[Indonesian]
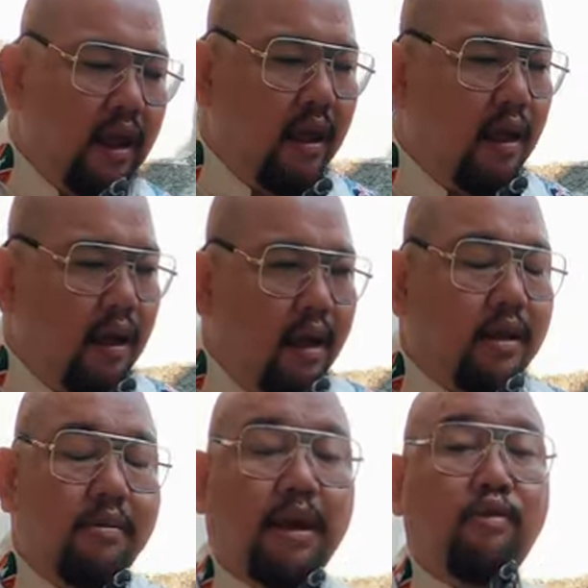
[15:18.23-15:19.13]
ini
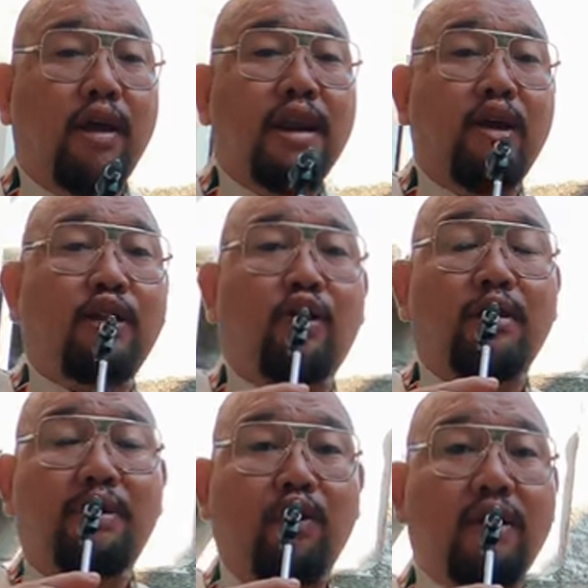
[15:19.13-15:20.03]
sampai ketemu lagi di
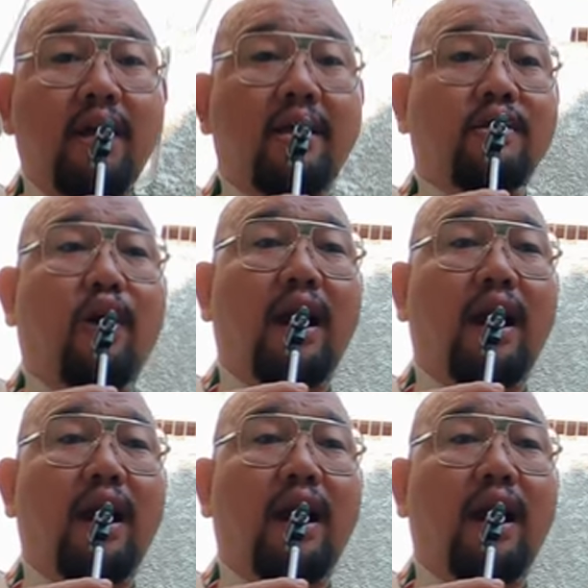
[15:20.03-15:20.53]
konten-konten berikutnya